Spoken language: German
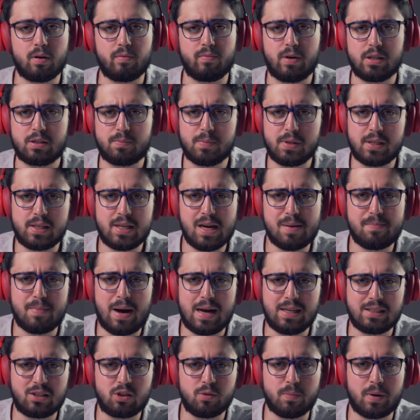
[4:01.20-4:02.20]
Was mich hier am
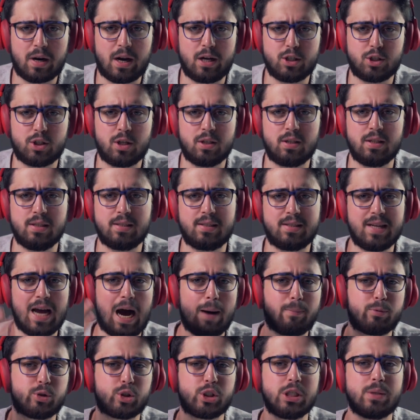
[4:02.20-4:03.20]
meisten überrascht hat, ist die
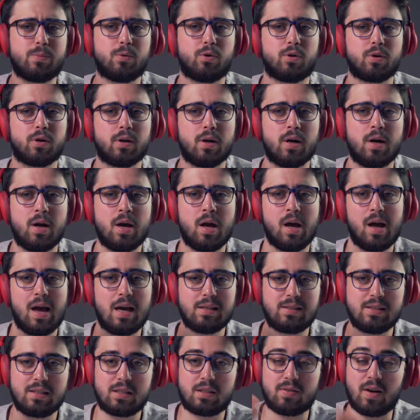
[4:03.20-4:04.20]
Abschirmung.
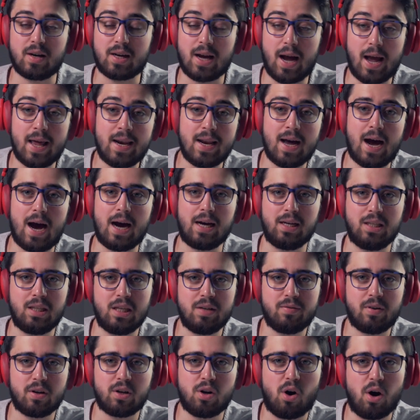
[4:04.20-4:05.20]
Es ist zwar kein
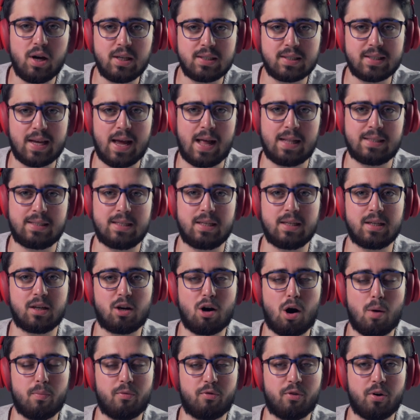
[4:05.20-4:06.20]
aktiver
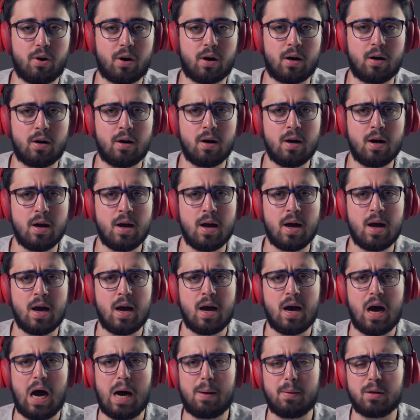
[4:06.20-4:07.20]
Noise-Canceling-Kopfhörer,
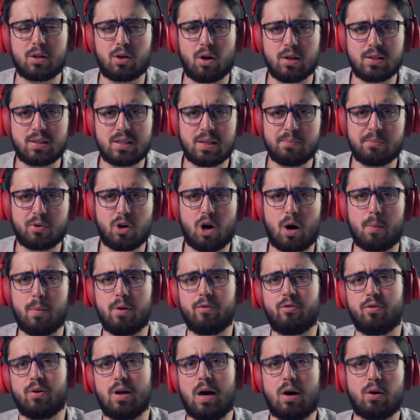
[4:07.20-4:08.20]
aber trotzdem
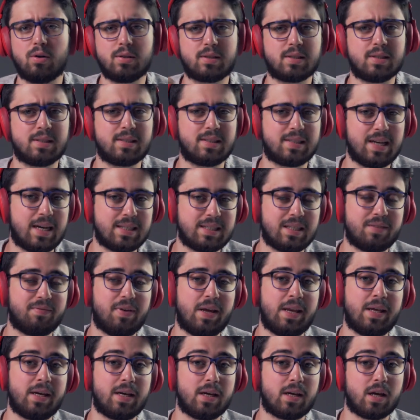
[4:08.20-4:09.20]
kommen von außen sehr, sehr
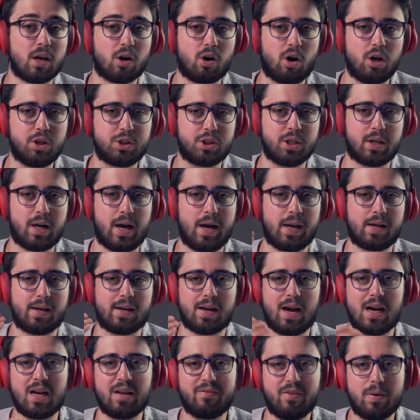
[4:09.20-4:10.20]
wenige Geräusche rein,
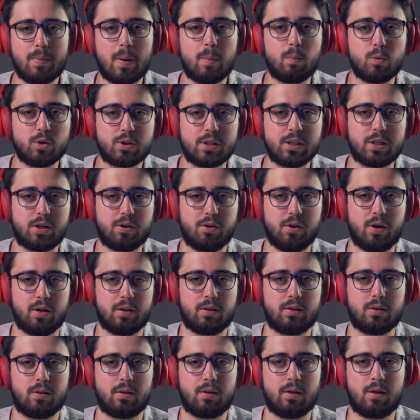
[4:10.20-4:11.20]
gerade wenn man Musik
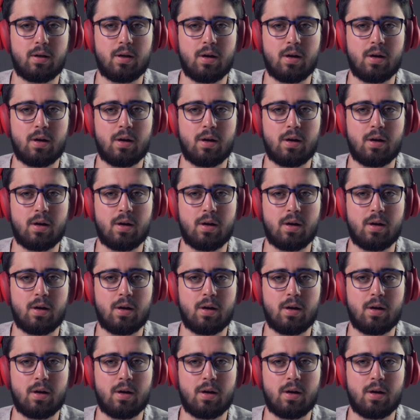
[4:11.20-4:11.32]
hört.